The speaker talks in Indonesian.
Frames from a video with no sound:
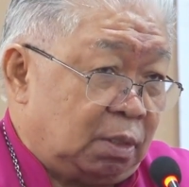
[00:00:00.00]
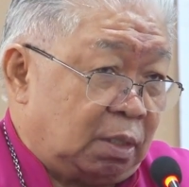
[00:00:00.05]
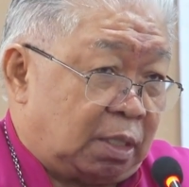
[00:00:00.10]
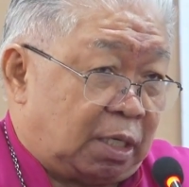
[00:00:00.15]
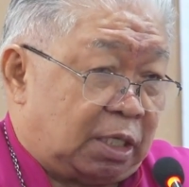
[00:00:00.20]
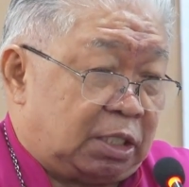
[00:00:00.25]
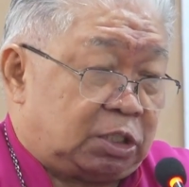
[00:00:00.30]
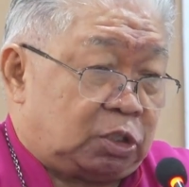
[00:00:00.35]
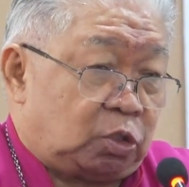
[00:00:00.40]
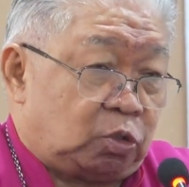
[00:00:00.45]

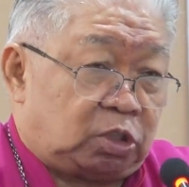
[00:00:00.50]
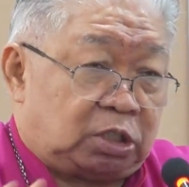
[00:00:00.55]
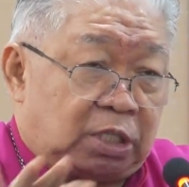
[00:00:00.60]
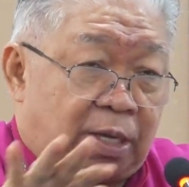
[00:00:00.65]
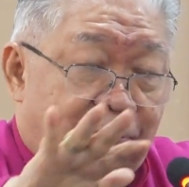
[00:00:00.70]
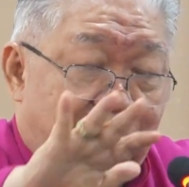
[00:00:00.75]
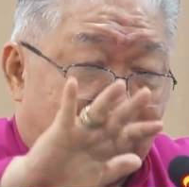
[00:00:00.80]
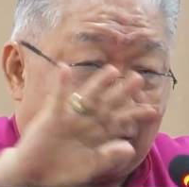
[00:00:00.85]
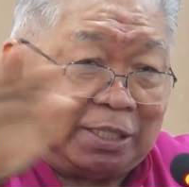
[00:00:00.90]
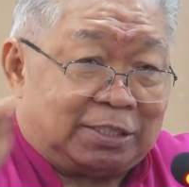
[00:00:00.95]
Kristus
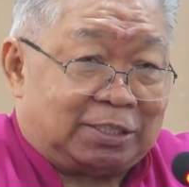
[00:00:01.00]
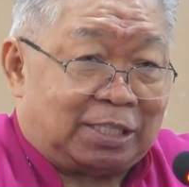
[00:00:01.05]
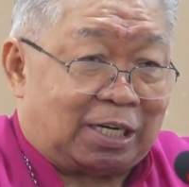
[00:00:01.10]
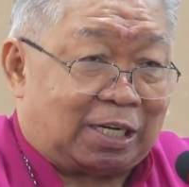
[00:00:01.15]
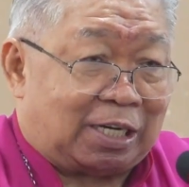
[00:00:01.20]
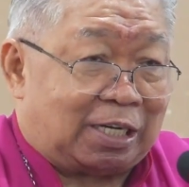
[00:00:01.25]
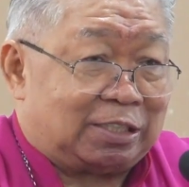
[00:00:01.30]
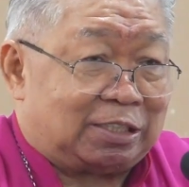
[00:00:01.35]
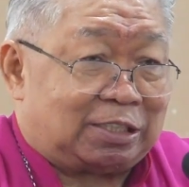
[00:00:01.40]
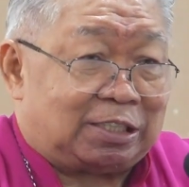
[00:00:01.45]
yang
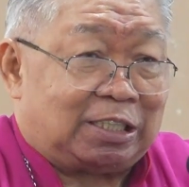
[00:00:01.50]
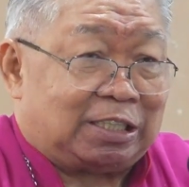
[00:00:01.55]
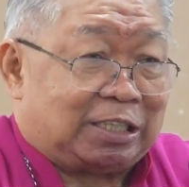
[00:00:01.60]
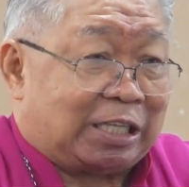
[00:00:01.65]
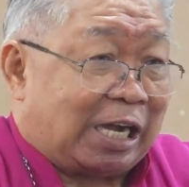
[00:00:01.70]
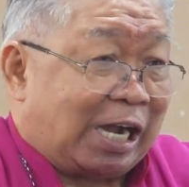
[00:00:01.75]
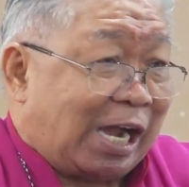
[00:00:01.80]
mengajarkan cinta